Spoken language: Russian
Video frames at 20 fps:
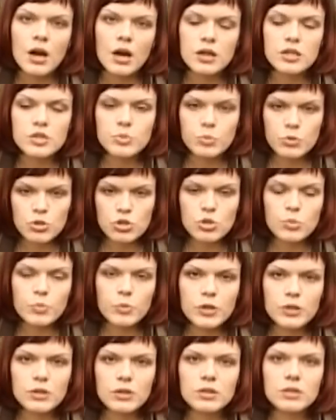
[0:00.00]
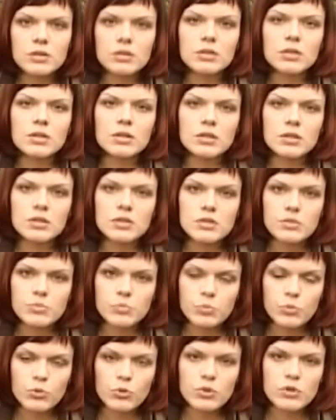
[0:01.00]
А способ этот, э,
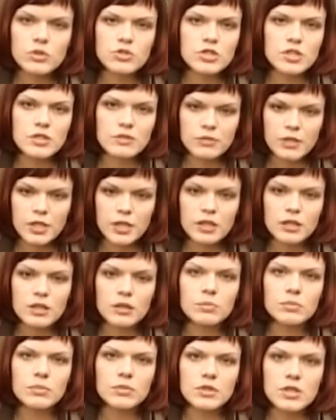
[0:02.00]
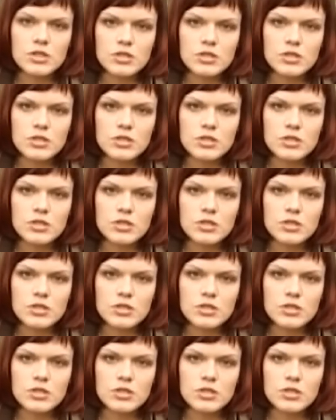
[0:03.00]
по заявлениям